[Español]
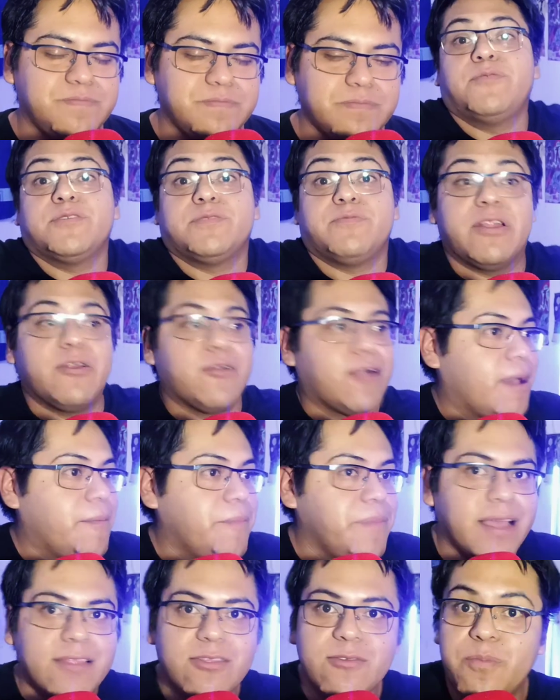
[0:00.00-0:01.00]
Y pues bueno,
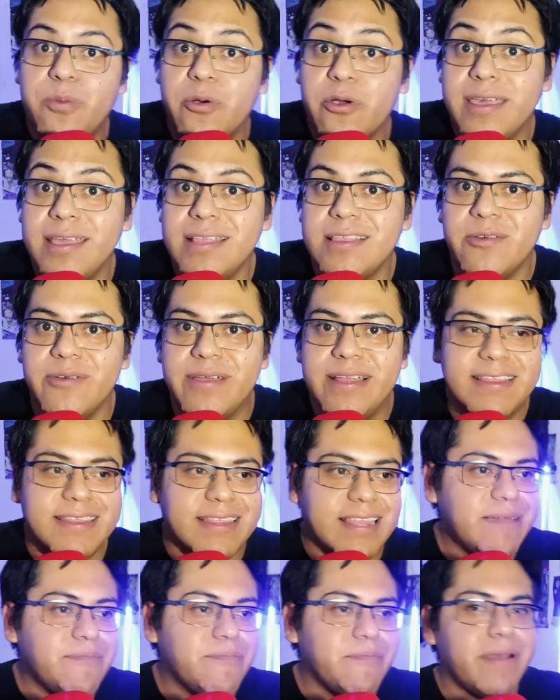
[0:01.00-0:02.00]
cambiando un poquito
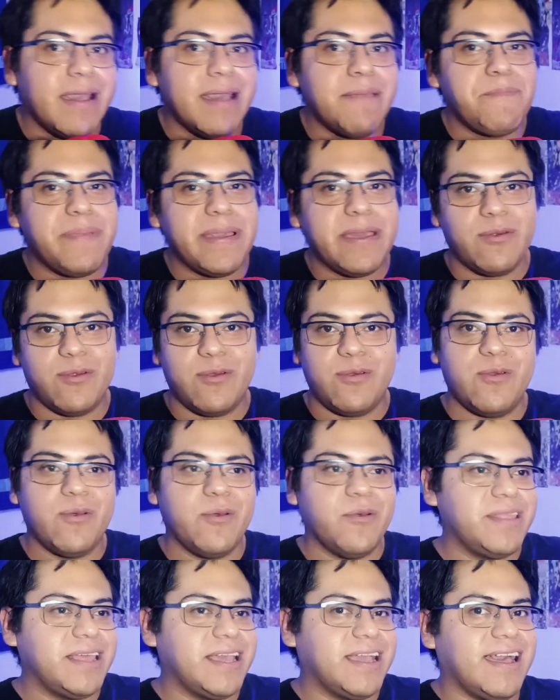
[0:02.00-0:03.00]
el tema, pero
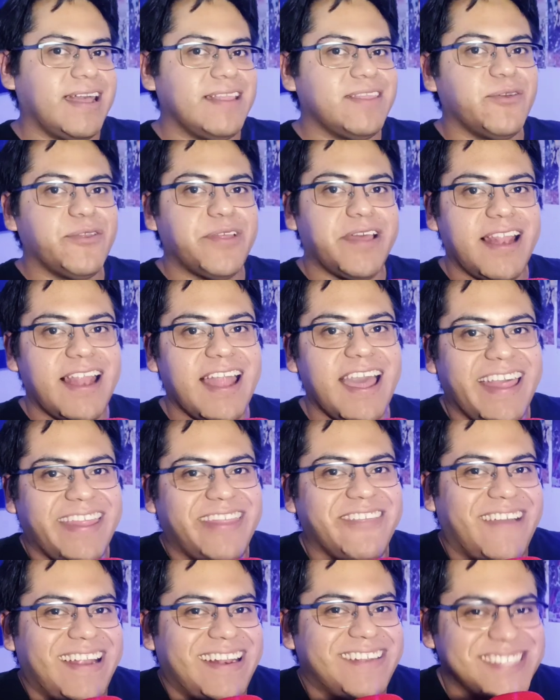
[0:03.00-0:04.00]
no dejando de
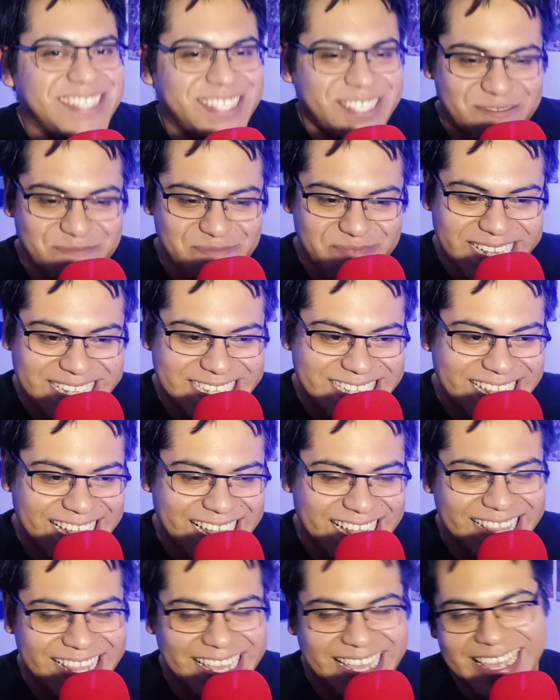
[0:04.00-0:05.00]
lado a nuestro
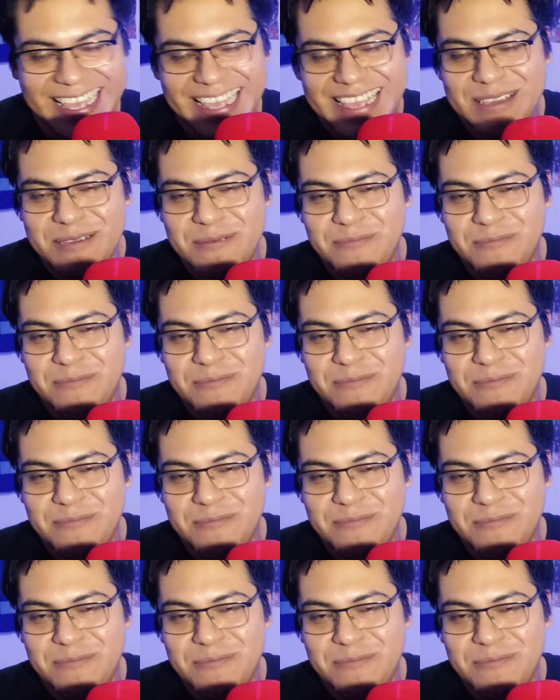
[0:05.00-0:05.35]
presidente,